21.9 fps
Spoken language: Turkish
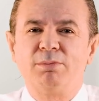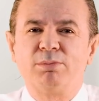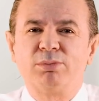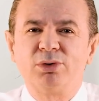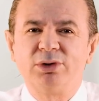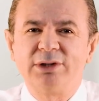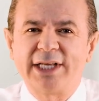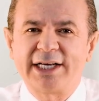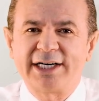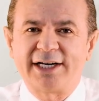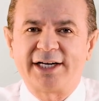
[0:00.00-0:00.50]

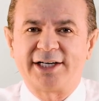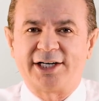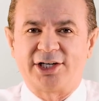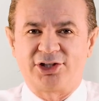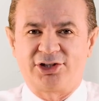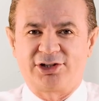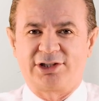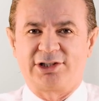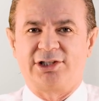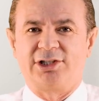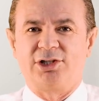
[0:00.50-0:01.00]
Bunlar
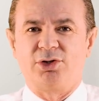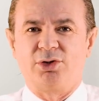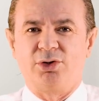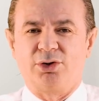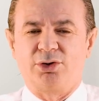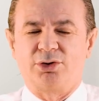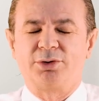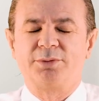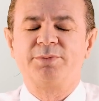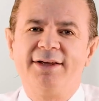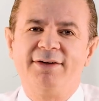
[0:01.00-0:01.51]

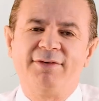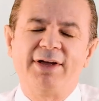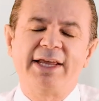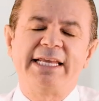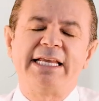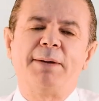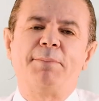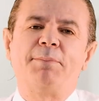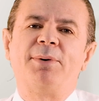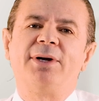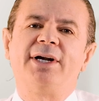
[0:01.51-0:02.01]
araştırılıyor. Ve
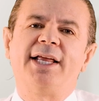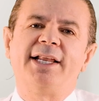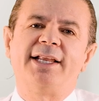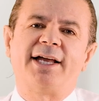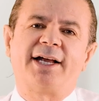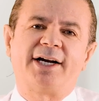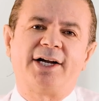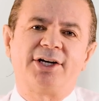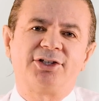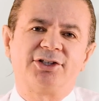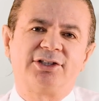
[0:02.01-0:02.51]
yapılan
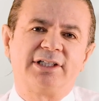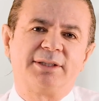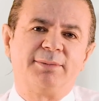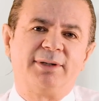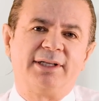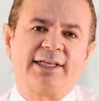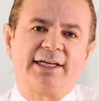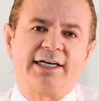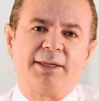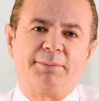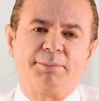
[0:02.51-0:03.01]

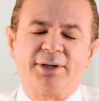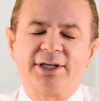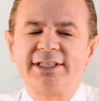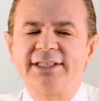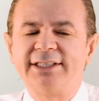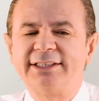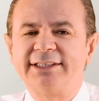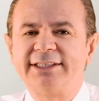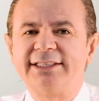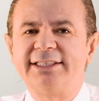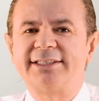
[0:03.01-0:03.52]
araştırmalara
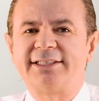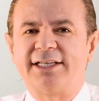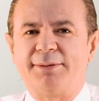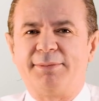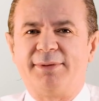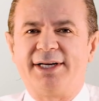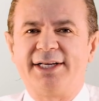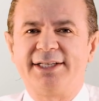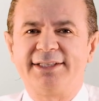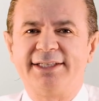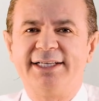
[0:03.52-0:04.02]
bakıldığı
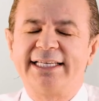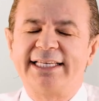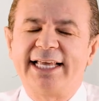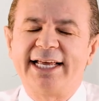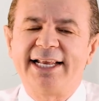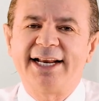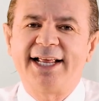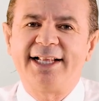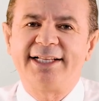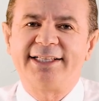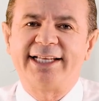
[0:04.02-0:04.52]
zaman
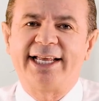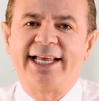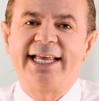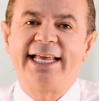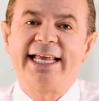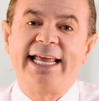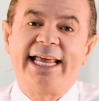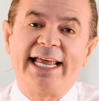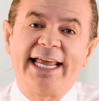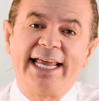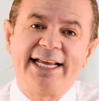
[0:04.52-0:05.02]
genelde
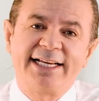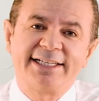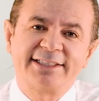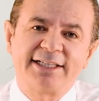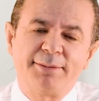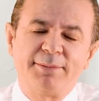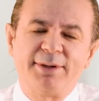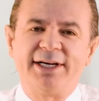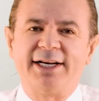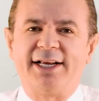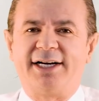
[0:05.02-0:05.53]

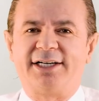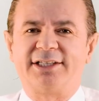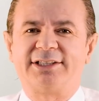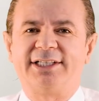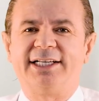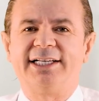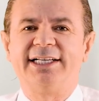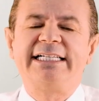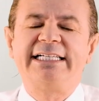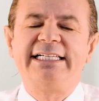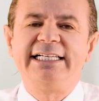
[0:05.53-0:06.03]

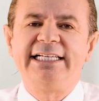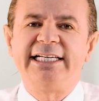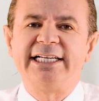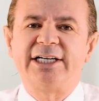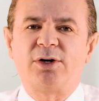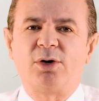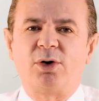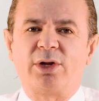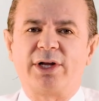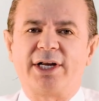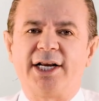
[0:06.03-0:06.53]
egzamalarda
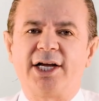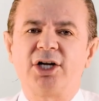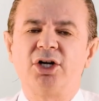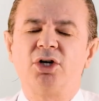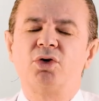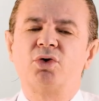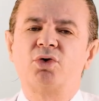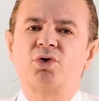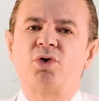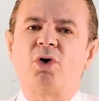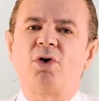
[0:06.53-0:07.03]
klinik olarak
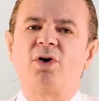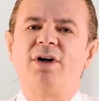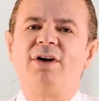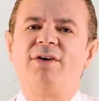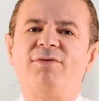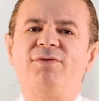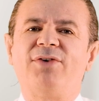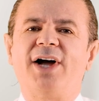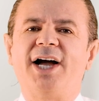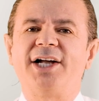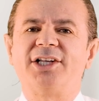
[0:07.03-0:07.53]
çok
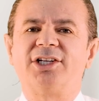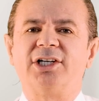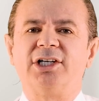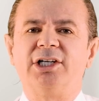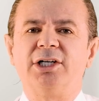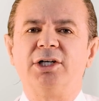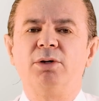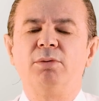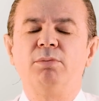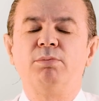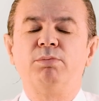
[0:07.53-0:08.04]

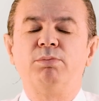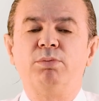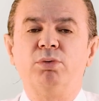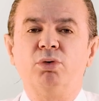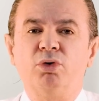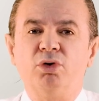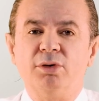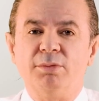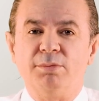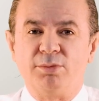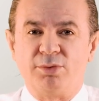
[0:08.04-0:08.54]
faydalı
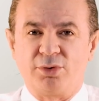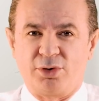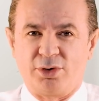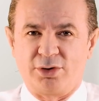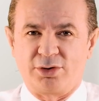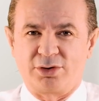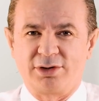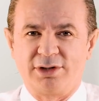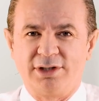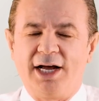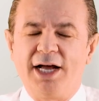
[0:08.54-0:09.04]

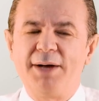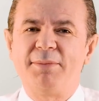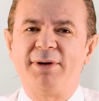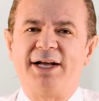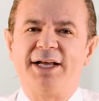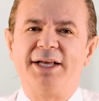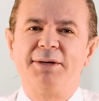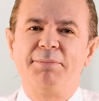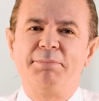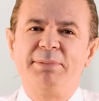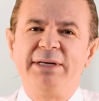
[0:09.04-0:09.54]
bulunmuyor.
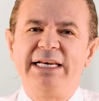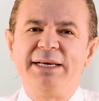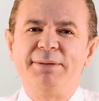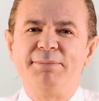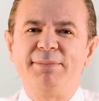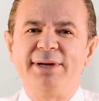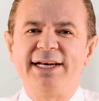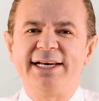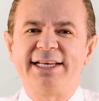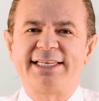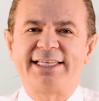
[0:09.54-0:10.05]
Ama
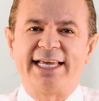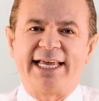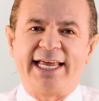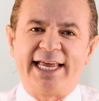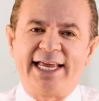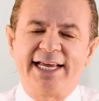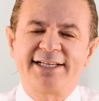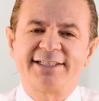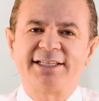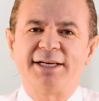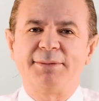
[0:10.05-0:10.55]
bilinmeli ki
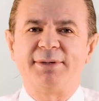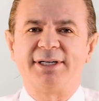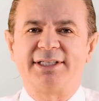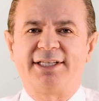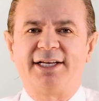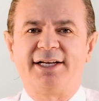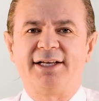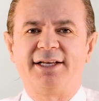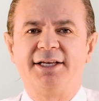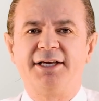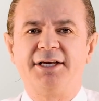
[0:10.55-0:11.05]

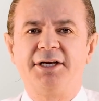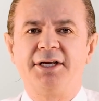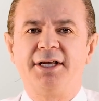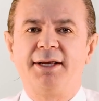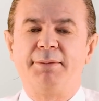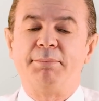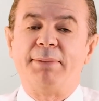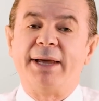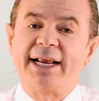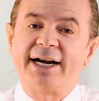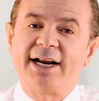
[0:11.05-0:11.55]
egzamada
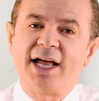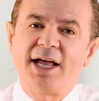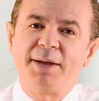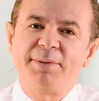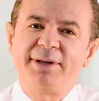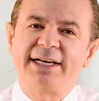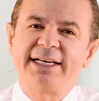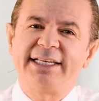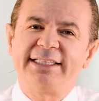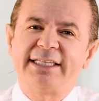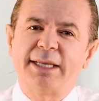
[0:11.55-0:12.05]

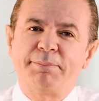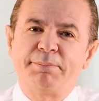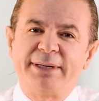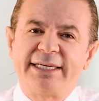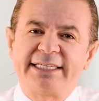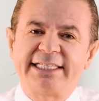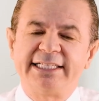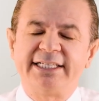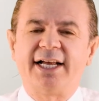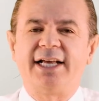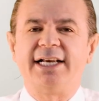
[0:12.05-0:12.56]
beraberinde
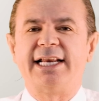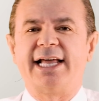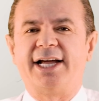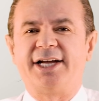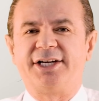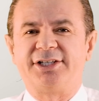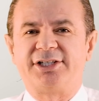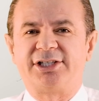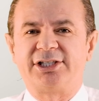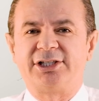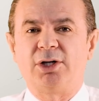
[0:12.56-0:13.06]
besin
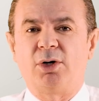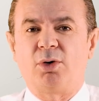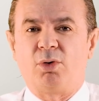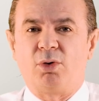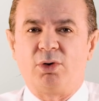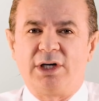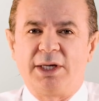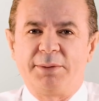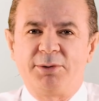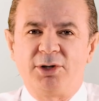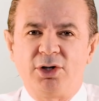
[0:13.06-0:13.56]
alerjisi de
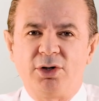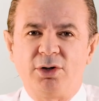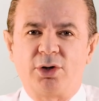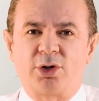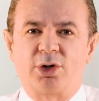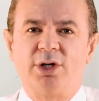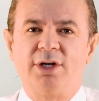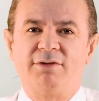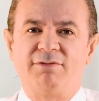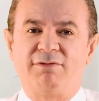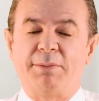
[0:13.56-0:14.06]

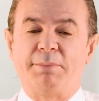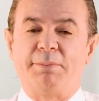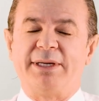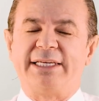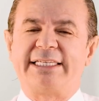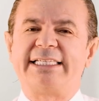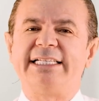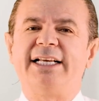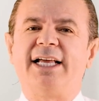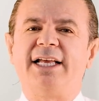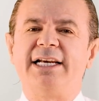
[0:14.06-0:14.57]
olabiliyor. Ve
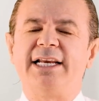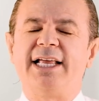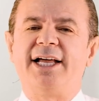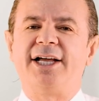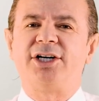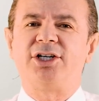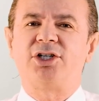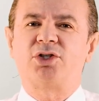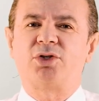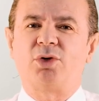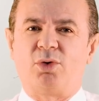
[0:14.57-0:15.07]
besin
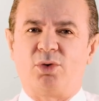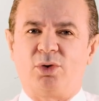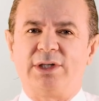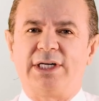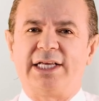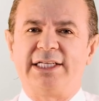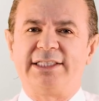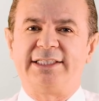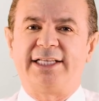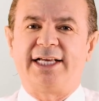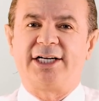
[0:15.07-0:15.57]
alerjisi
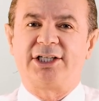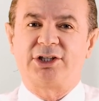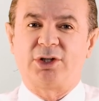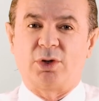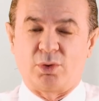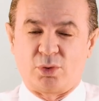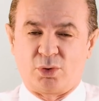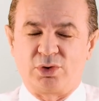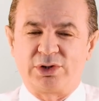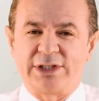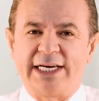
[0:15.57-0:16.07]
olanlarda
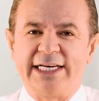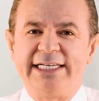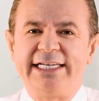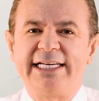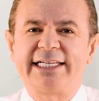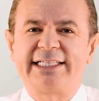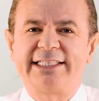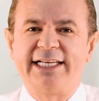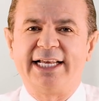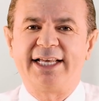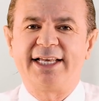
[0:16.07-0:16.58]

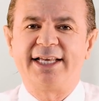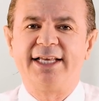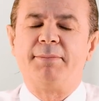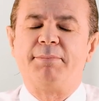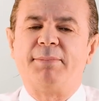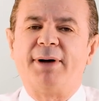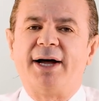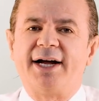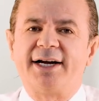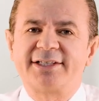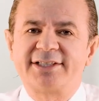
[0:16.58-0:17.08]
özellikle
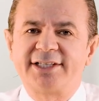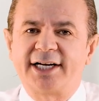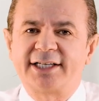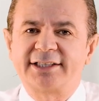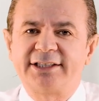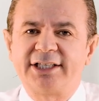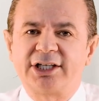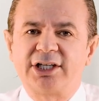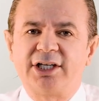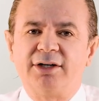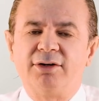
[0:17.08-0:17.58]

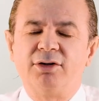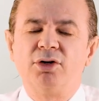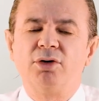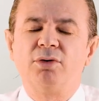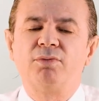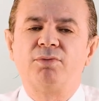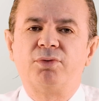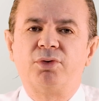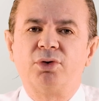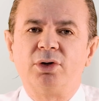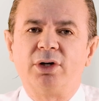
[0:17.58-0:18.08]
bağırsaktaki
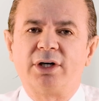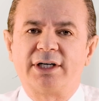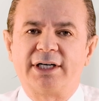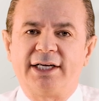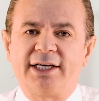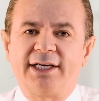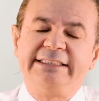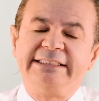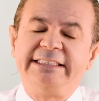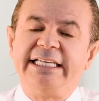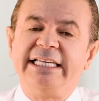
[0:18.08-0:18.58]

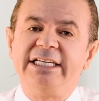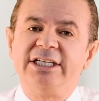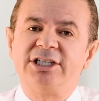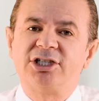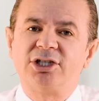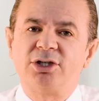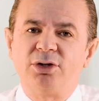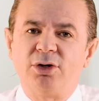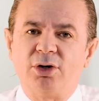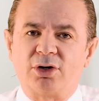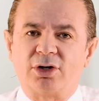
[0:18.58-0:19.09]
flora
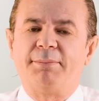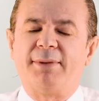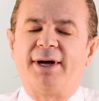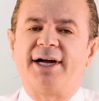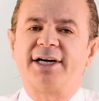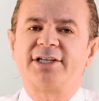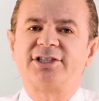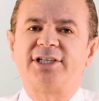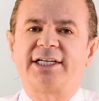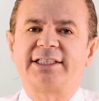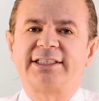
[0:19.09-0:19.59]
değişiyor.
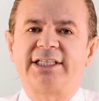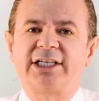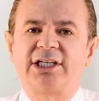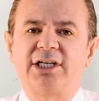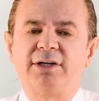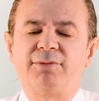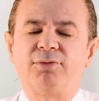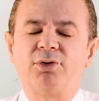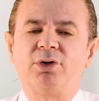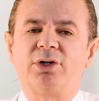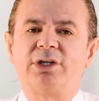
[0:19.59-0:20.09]

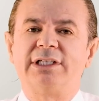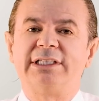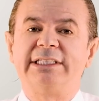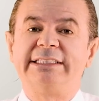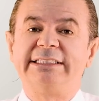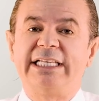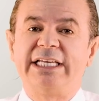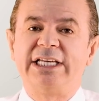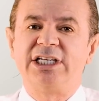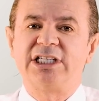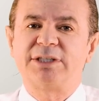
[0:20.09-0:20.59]
Bağırsaktaki
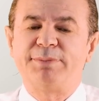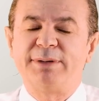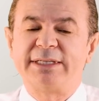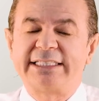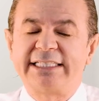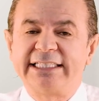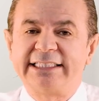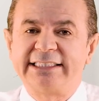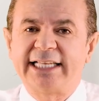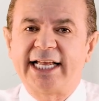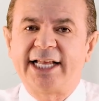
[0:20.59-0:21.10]
floranın
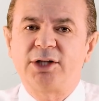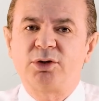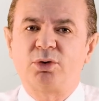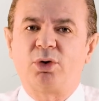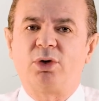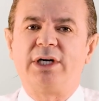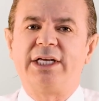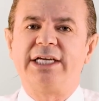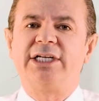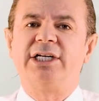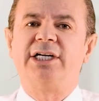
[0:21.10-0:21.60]
değişmesinden
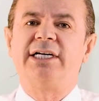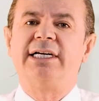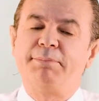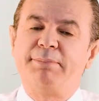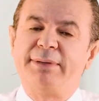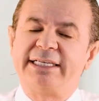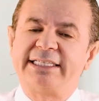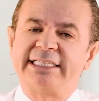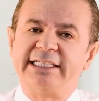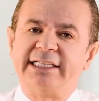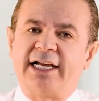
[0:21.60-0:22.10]
dolayı
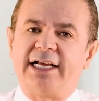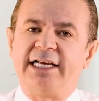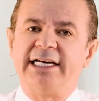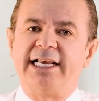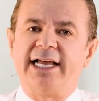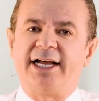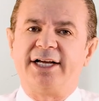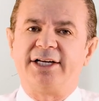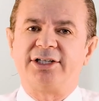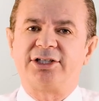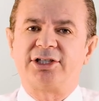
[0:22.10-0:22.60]
besin
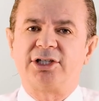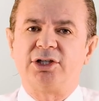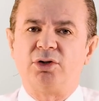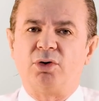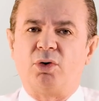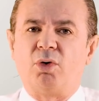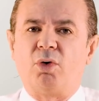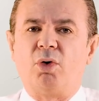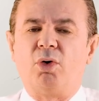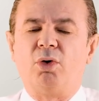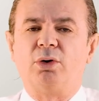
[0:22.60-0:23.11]
alerjisinin
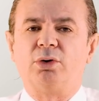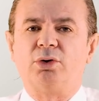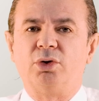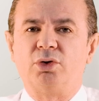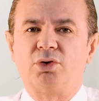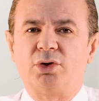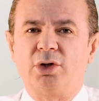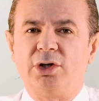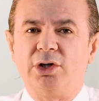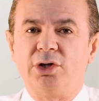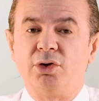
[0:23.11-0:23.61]
olduğu
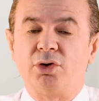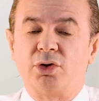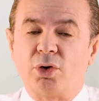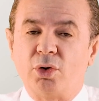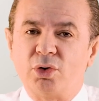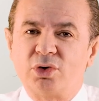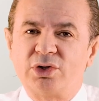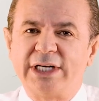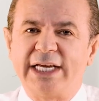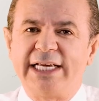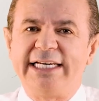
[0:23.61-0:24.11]
söyleniyor.
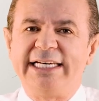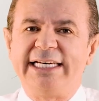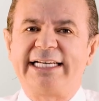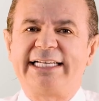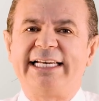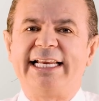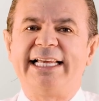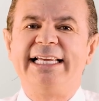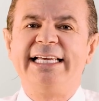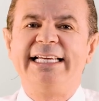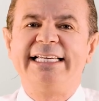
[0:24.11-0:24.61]

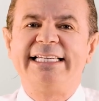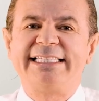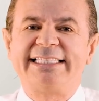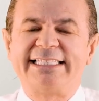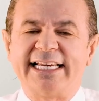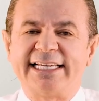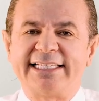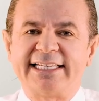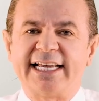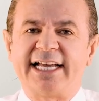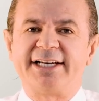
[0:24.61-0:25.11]
Özellikle
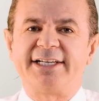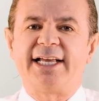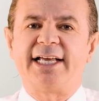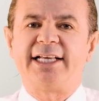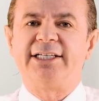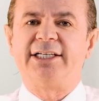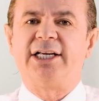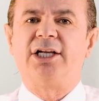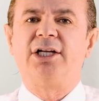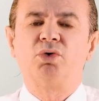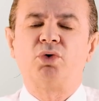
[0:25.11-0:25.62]

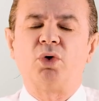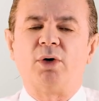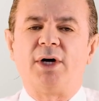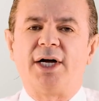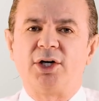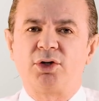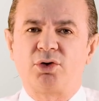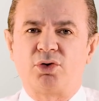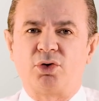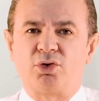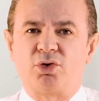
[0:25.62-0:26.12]
sezeryanla
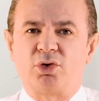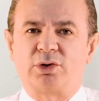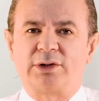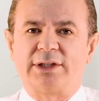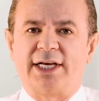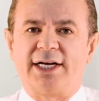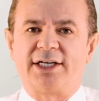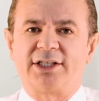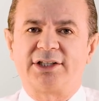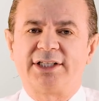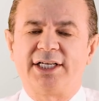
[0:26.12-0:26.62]
doğan
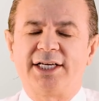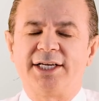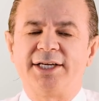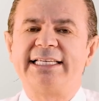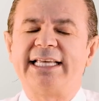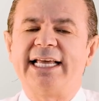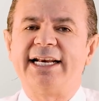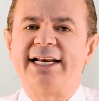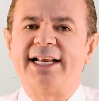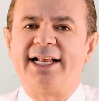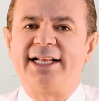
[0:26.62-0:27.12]
çocuklarda
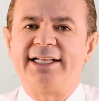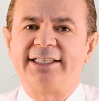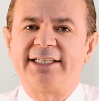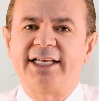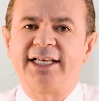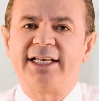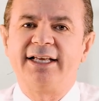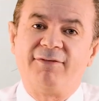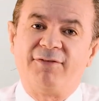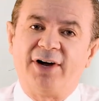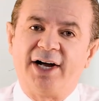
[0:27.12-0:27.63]

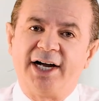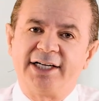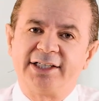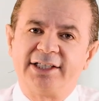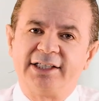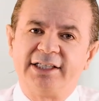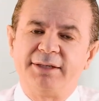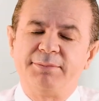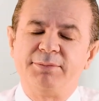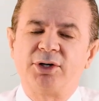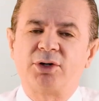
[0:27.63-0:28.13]
genelde
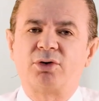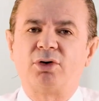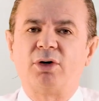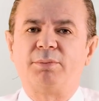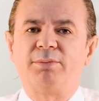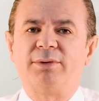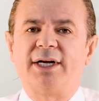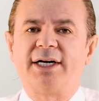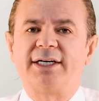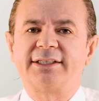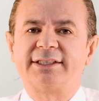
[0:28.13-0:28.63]
faydalı
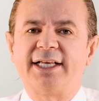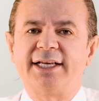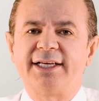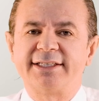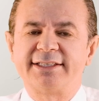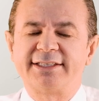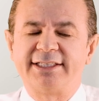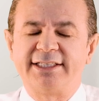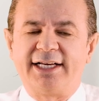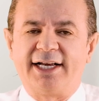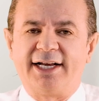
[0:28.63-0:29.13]

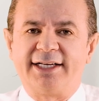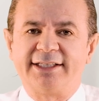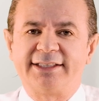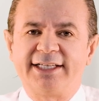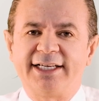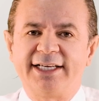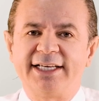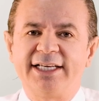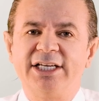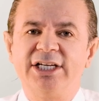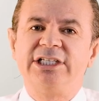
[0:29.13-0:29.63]
mikroplardan
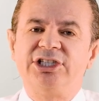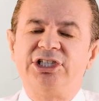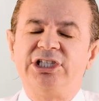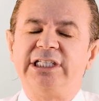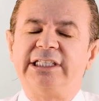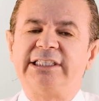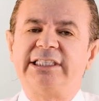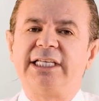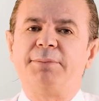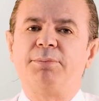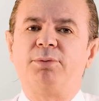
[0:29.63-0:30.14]
ziyade
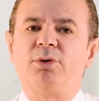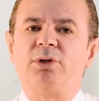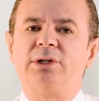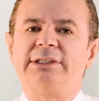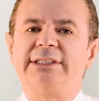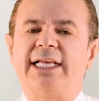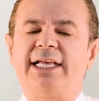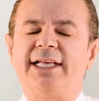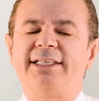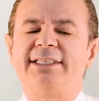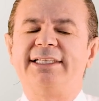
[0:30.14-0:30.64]
ciltte
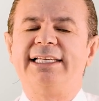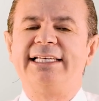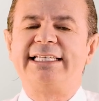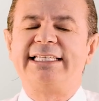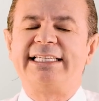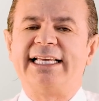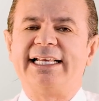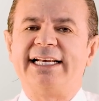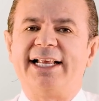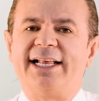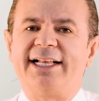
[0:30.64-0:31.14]
bulunan
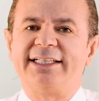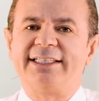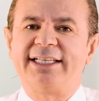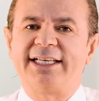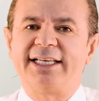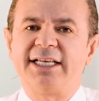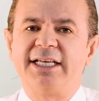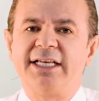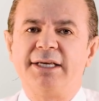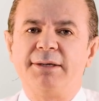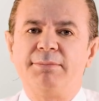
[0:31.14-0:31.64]

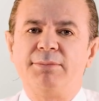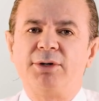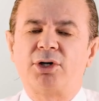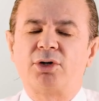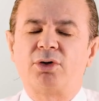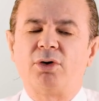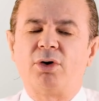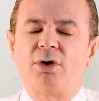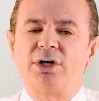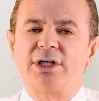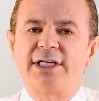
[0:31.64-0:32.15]
genelde
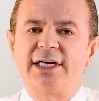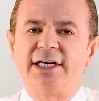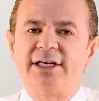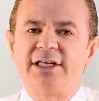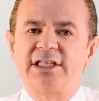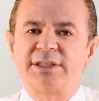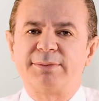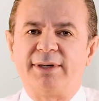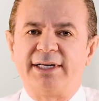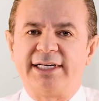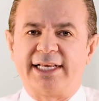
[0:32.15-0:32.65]

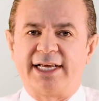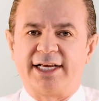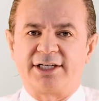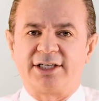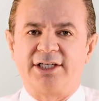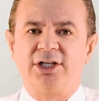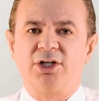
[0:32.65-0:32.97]
mikroorganizmalar